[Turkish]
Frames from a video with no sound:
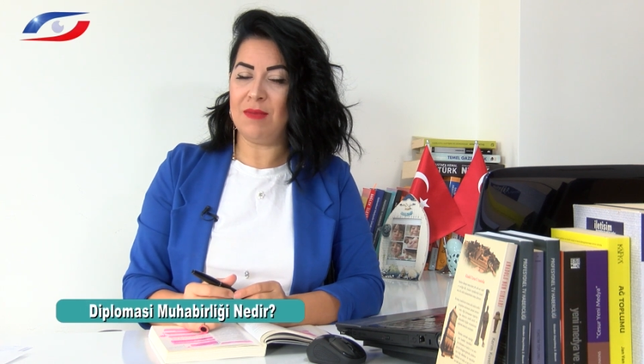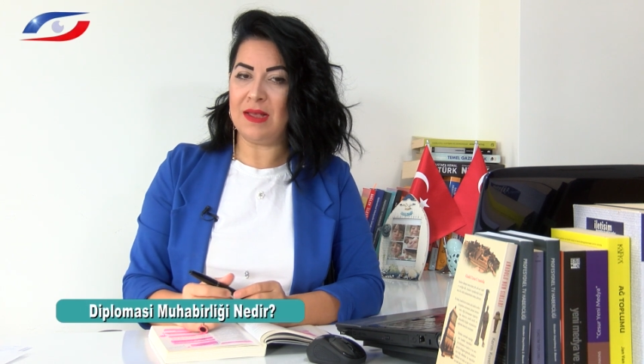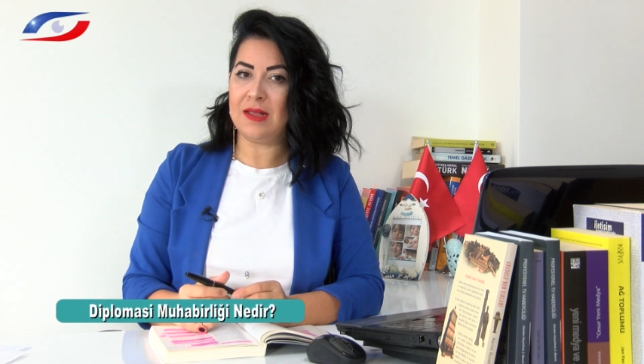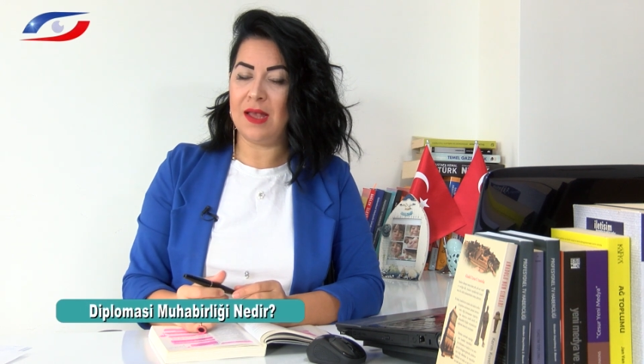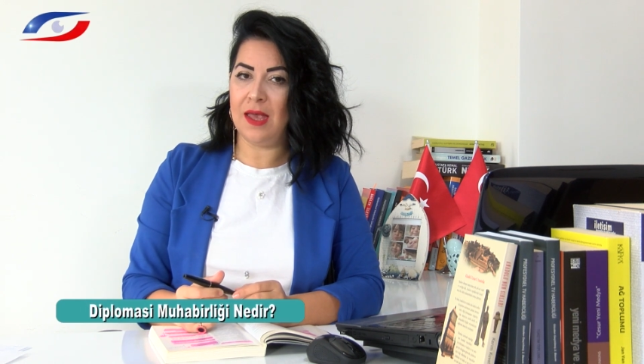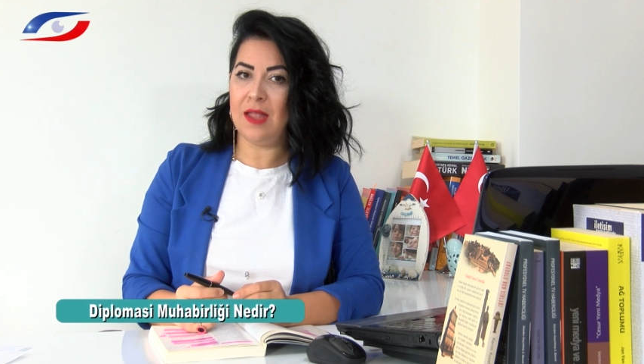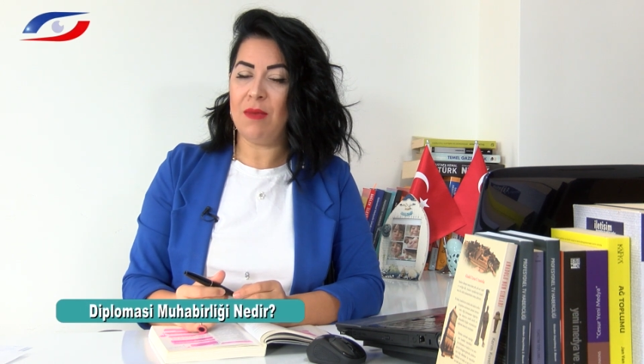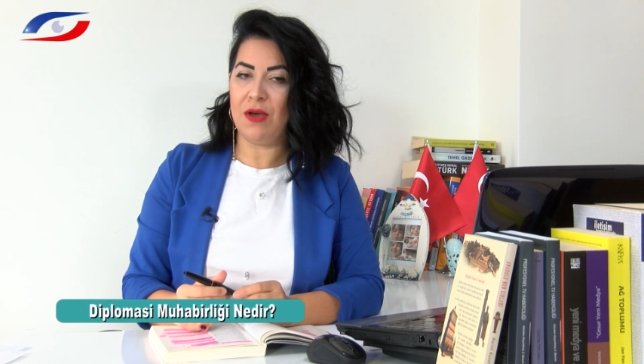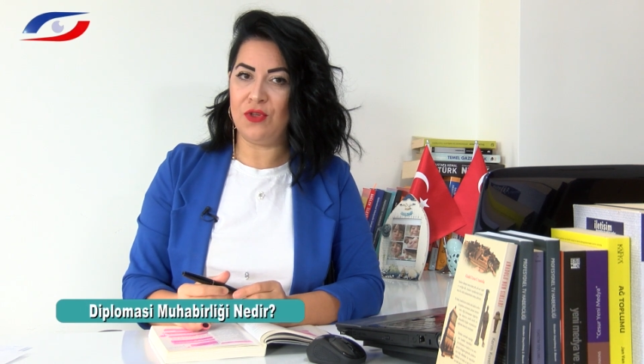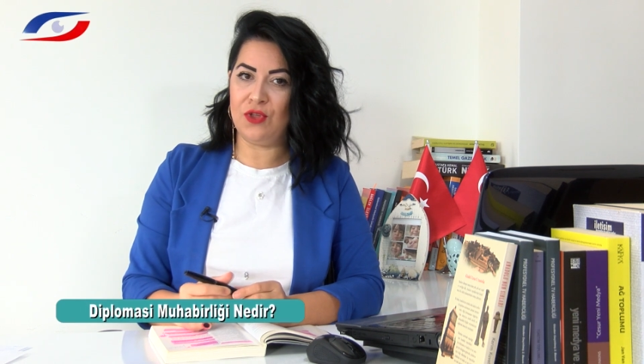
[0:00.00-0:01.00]
Mesleğe
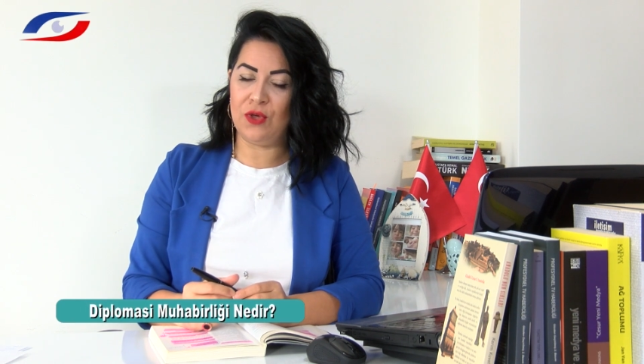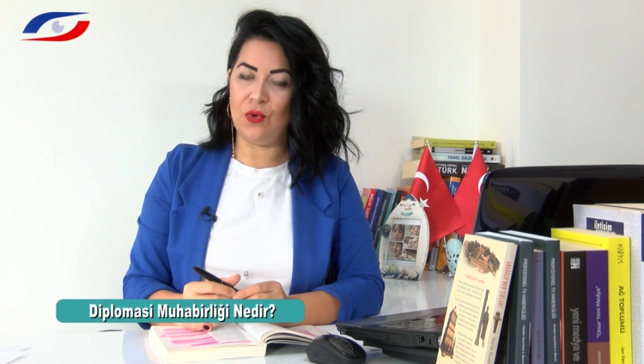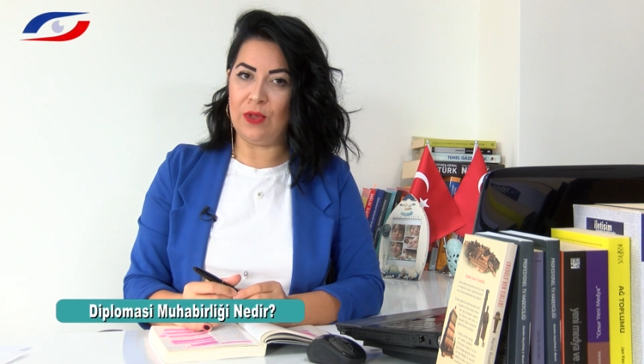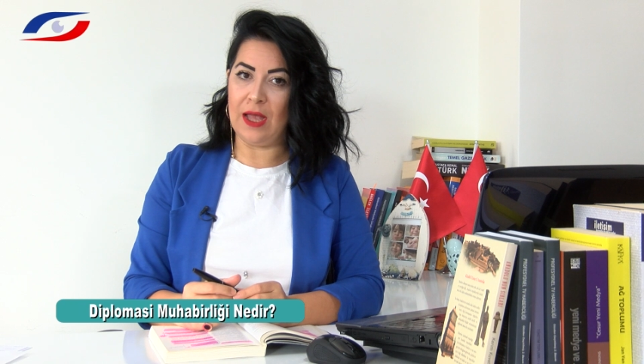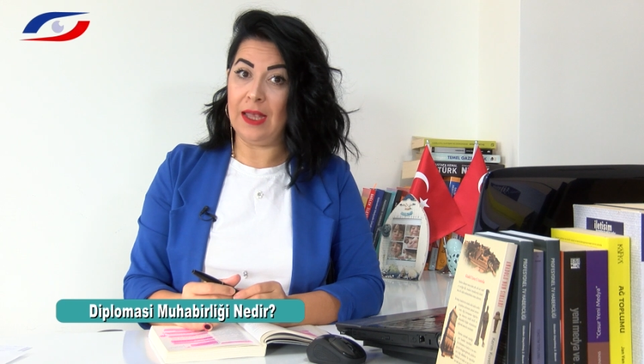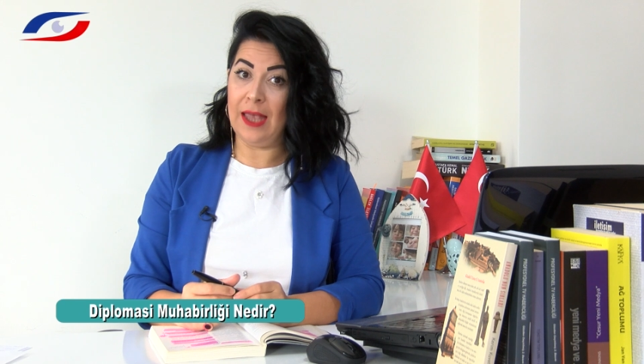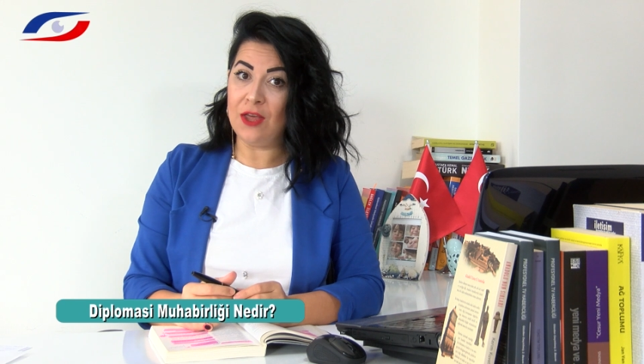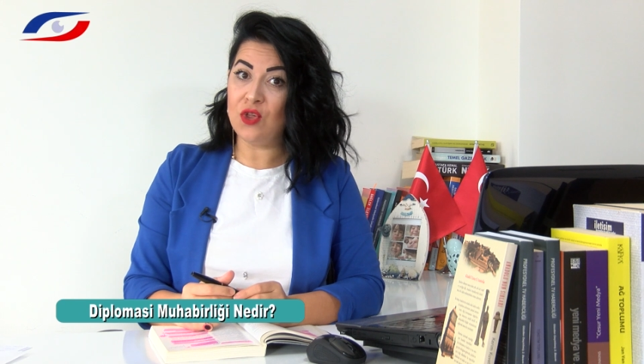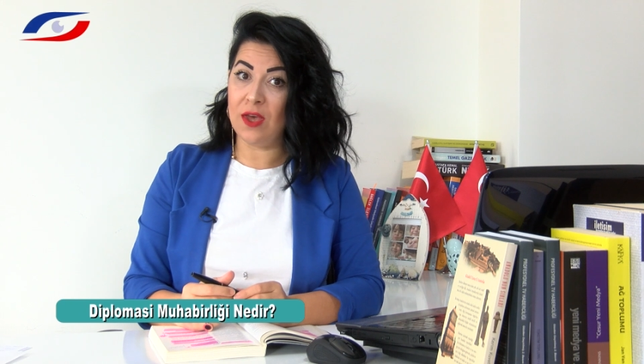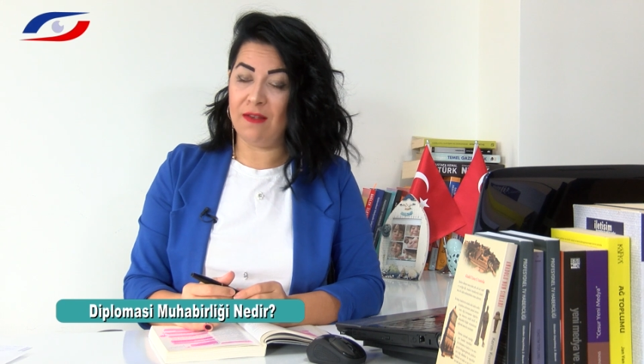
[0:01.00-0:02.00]
yeni başlayacak olan
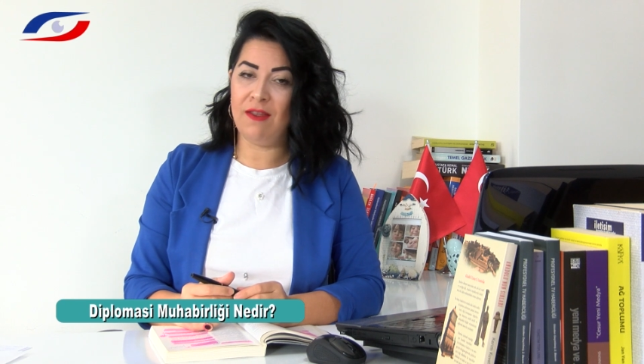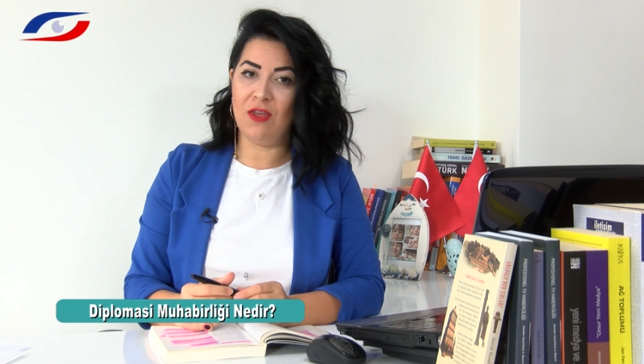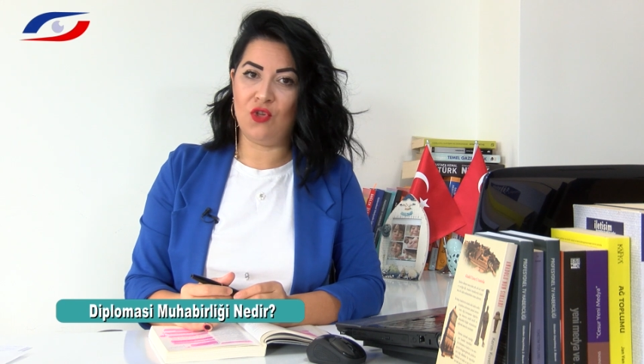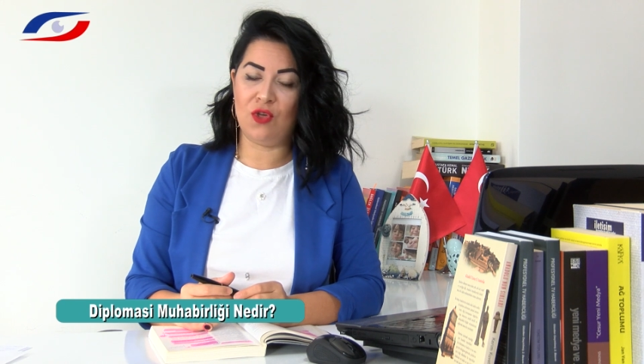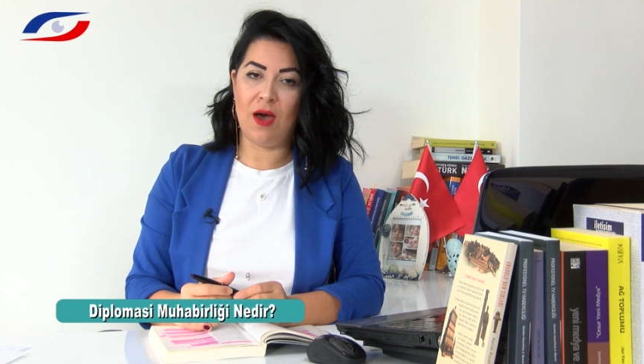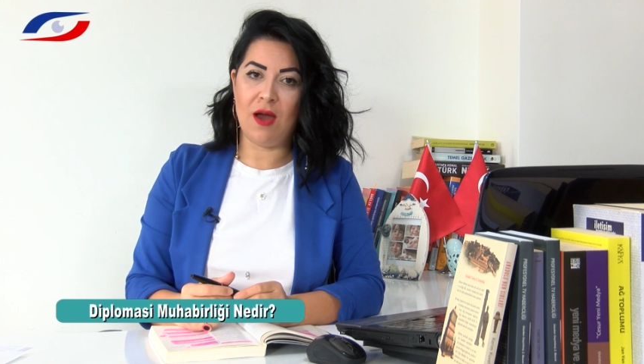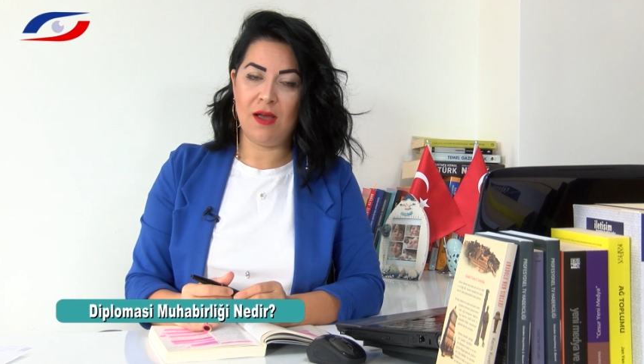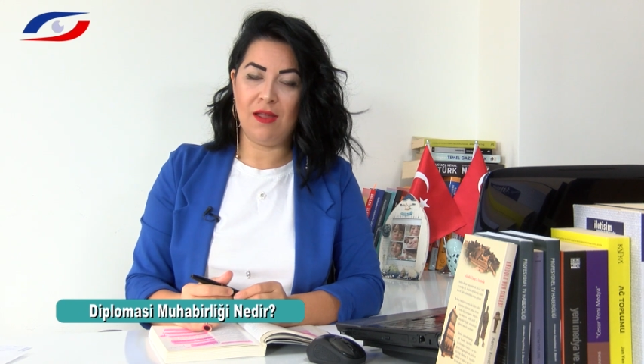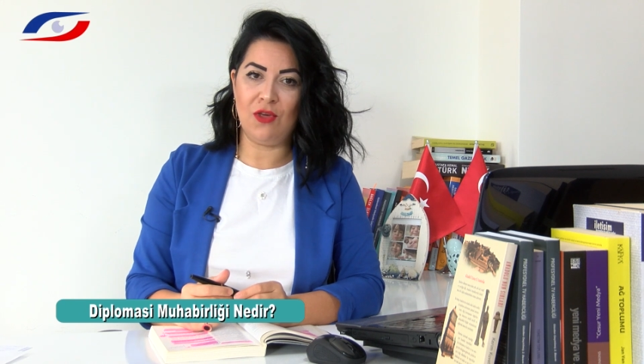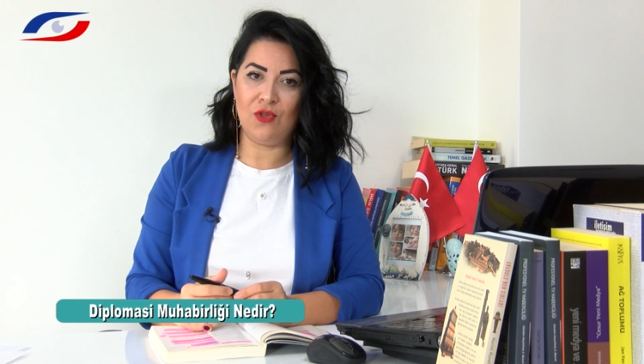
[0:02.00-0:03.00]
genç gazeteci
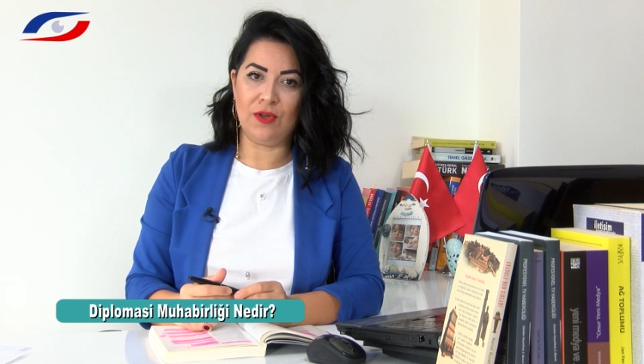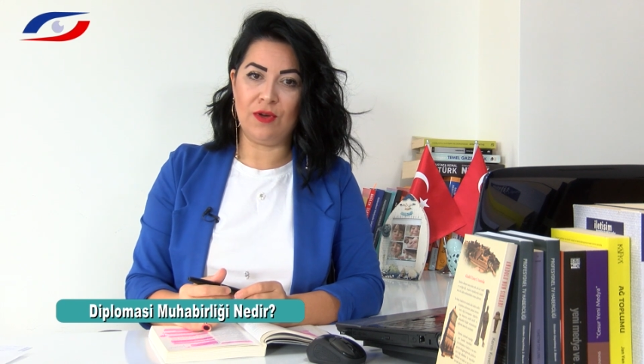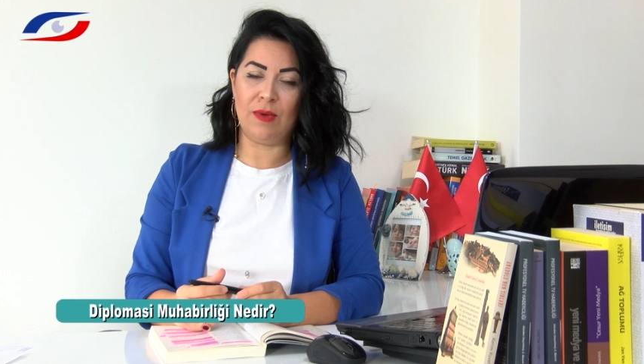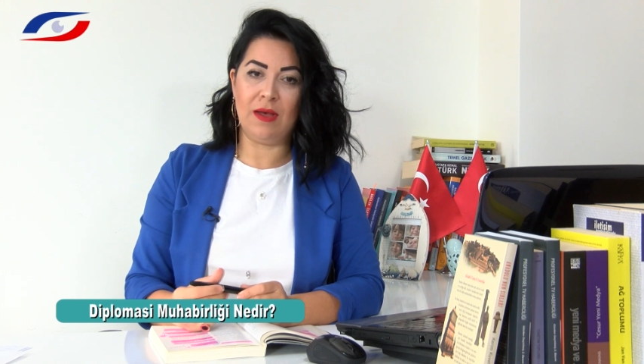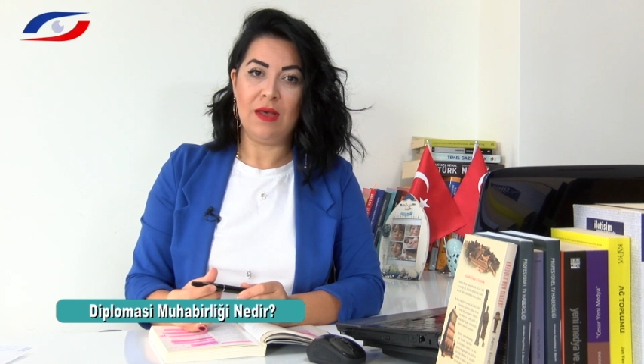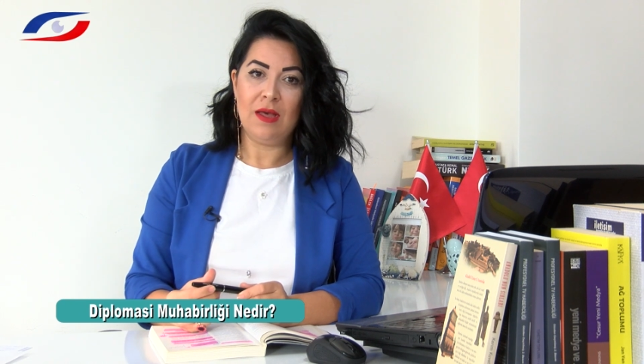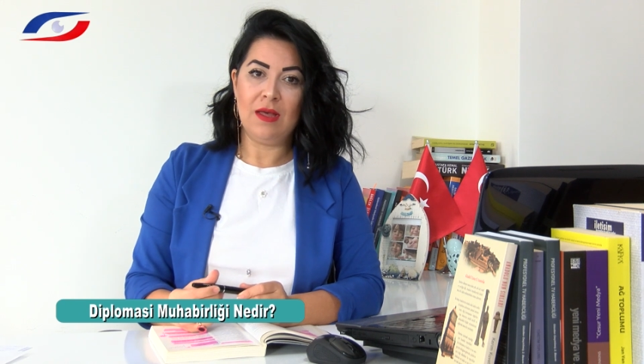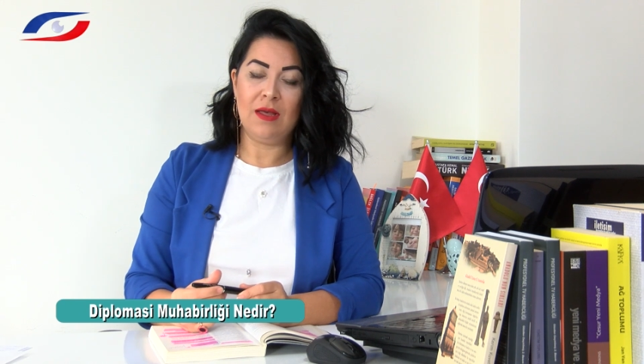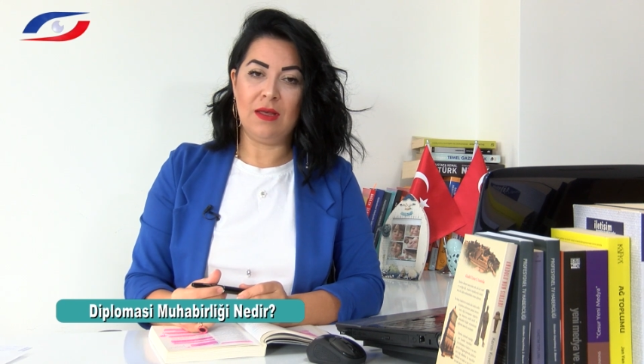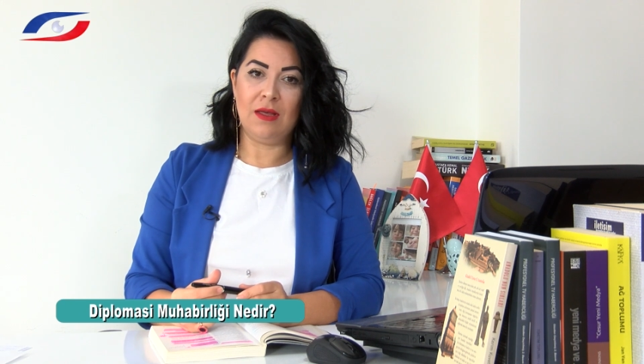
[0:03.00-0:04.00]
arkadaşlarıma
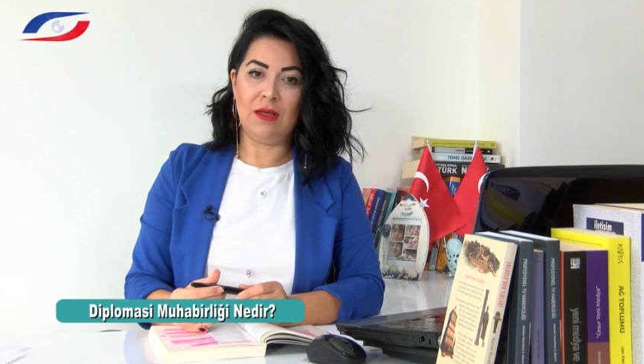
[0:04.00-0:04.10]
e,